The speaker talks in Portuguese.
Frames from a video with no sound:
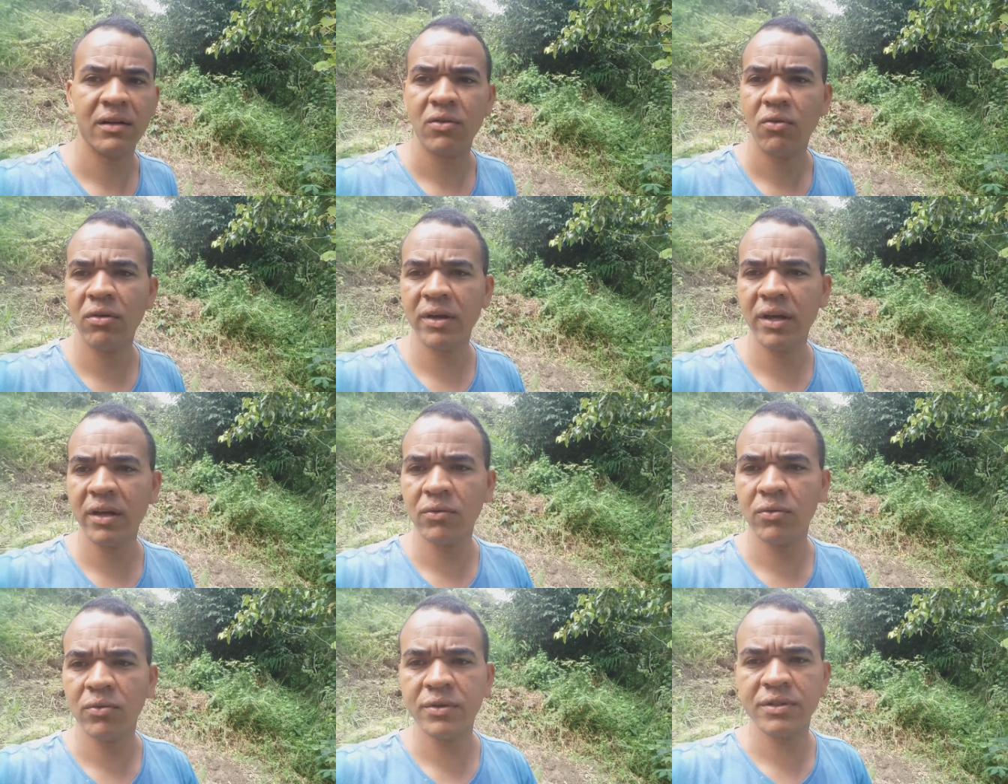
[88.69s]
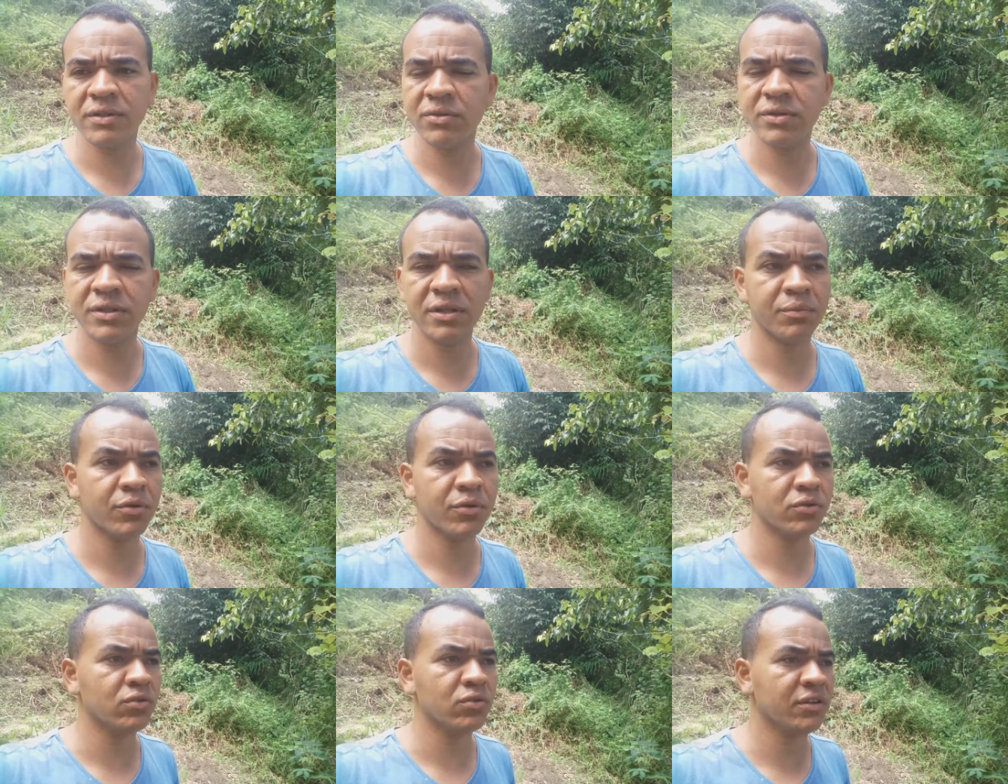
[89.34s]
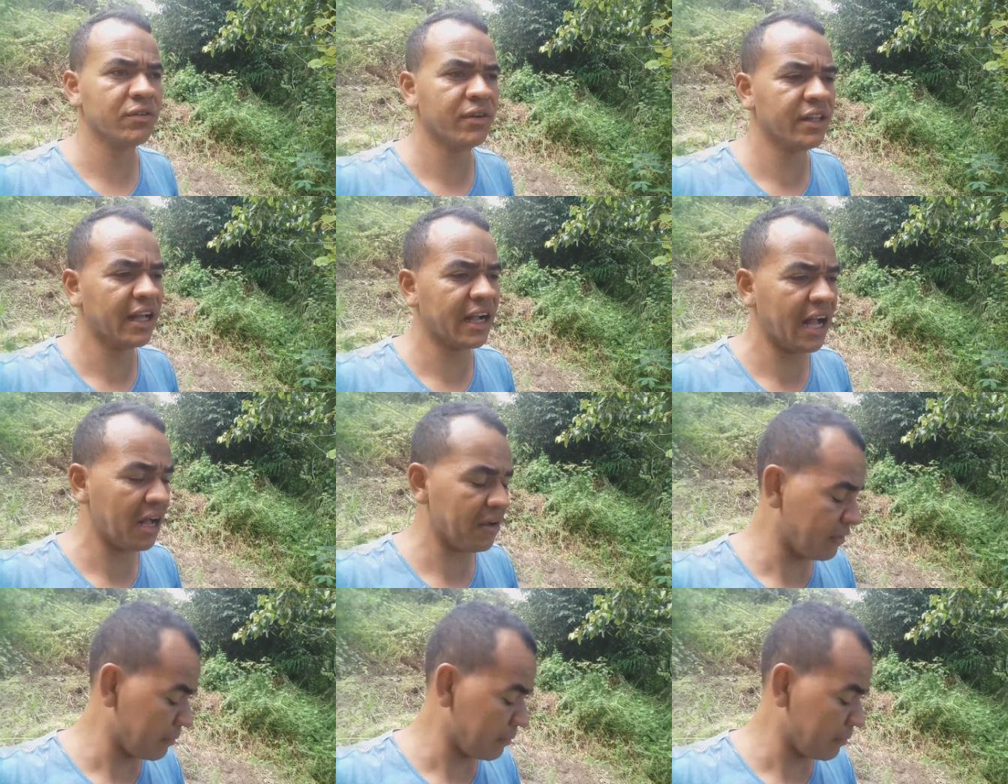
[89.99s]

qualquer coisa, você pode cultivar na garrafa